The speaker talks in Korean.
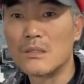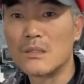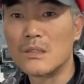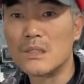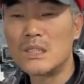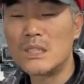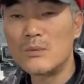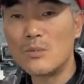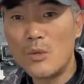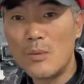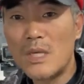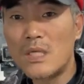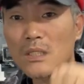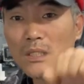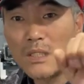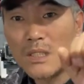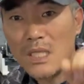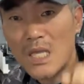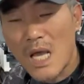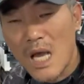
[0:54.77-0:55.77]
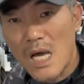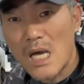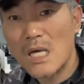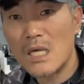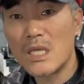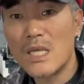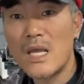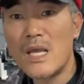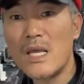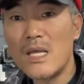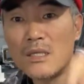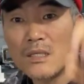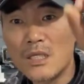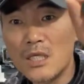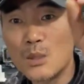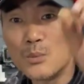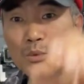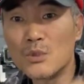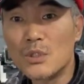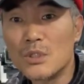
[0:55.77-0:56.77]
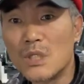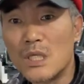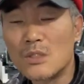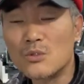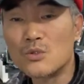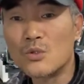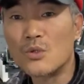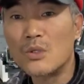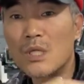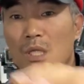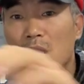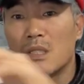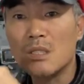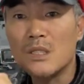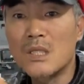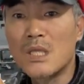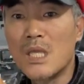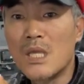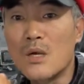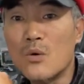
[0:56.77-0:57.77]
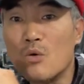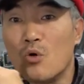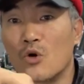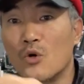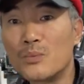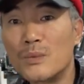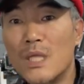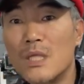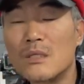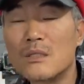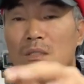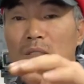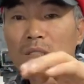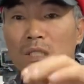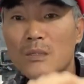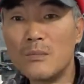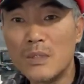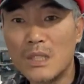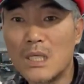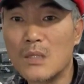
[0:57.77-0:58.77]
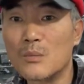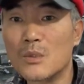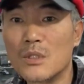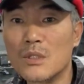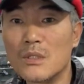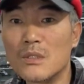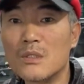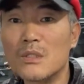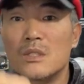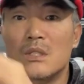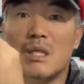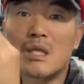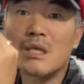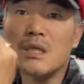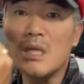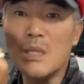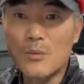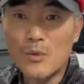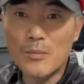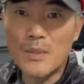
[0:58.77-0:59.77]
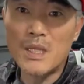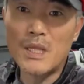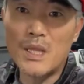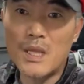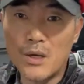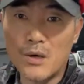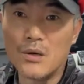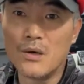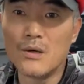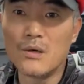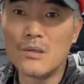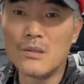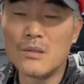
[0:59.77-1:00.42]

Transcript: 15만 원 이하의 여러분들의 손에 기기가 공급되는 그림이라면 이 기계는 해볼만 해요.